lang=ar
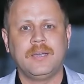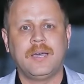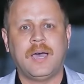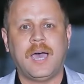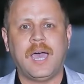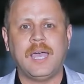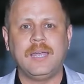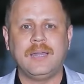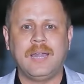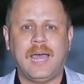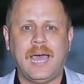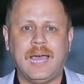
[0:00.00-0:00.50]

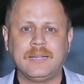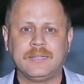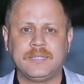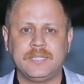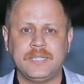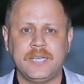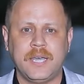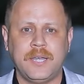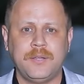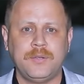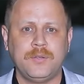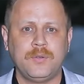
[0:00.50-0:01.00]
هاي
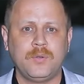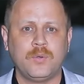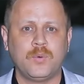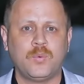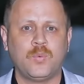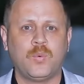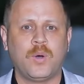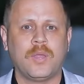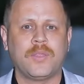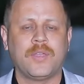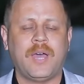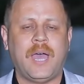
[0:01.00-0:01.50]
الحالتين
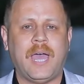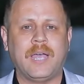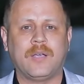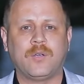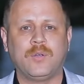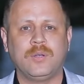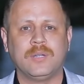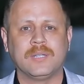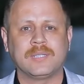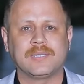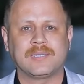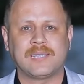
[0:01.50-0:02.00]
وضعها
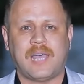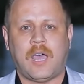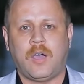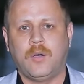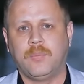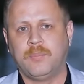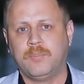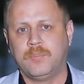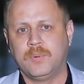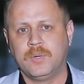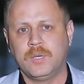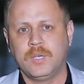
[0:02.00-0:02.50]
كل
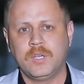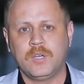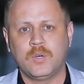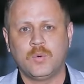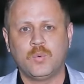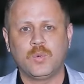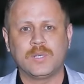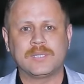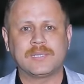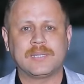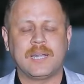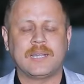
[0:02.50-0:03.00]
الصعب
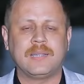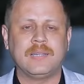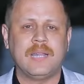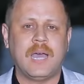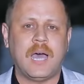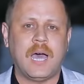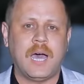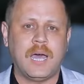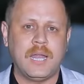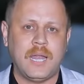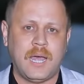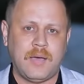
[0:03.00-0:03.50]

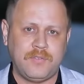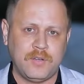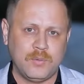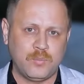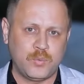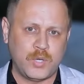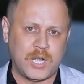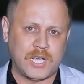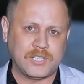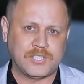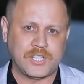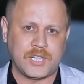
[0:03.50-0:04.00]
وصلتنا آلاف
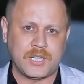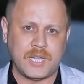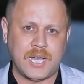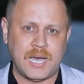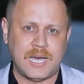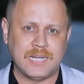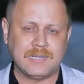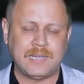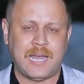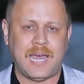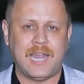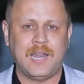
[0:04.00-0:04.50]

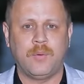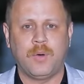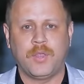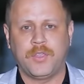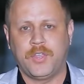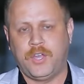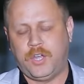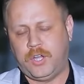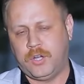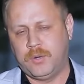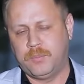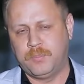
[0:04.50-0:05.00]
المناشدات على
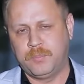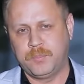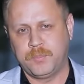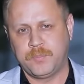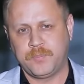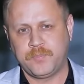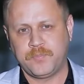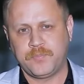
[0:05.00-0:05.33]
وضعهم